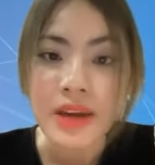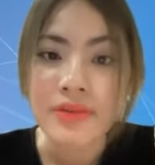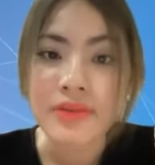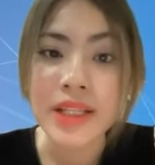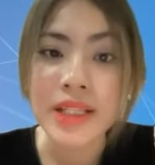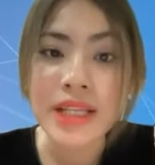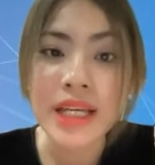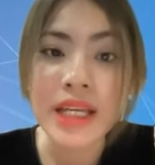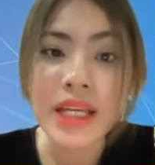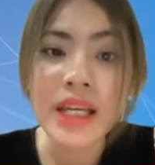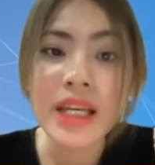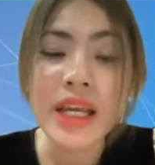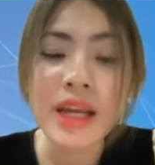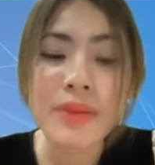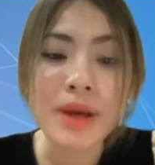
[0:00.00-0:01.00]
Và chính
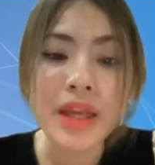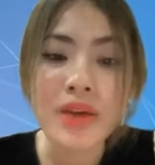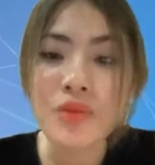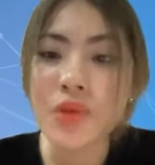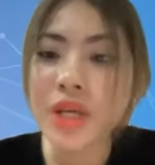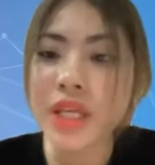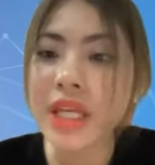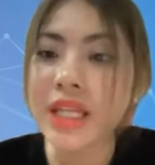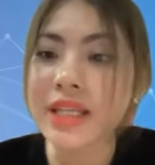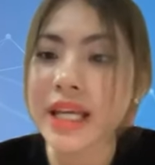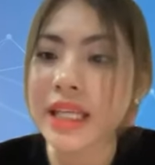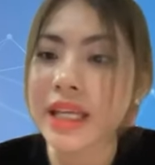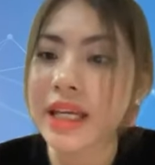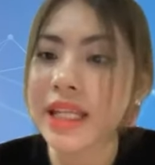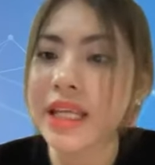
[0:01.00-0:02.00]
khi mà em Vui nhìn ra
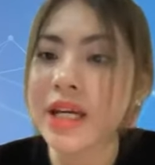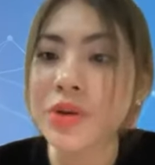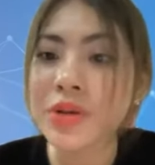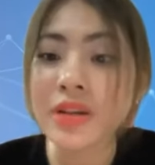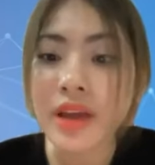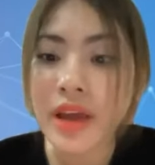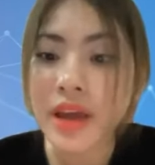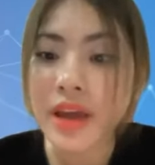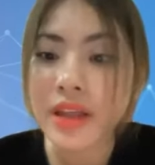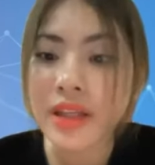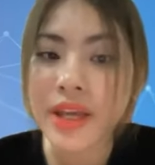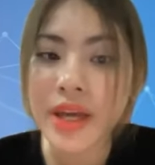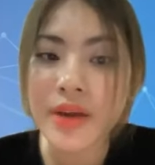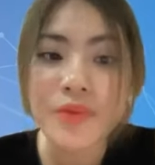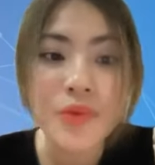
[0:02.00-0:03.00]
những cái điều như thế
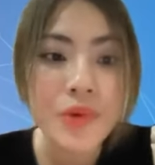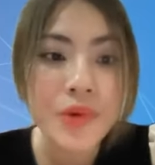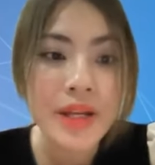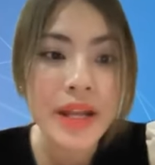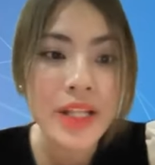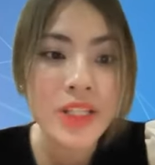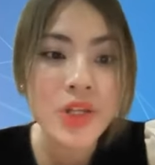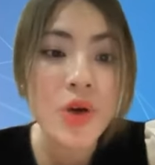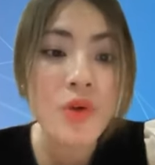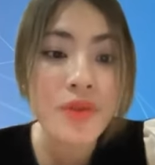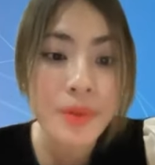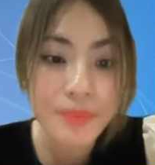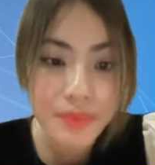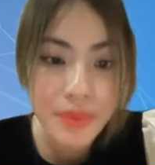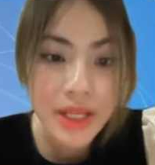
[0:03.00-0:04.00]
thì em Vui đã cho phép
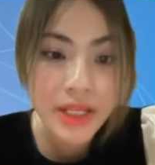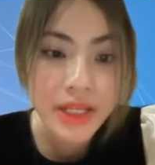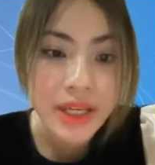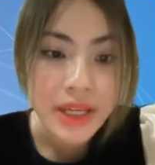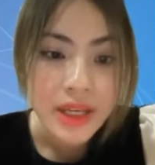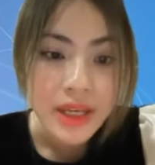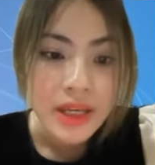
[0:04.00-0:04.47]
mình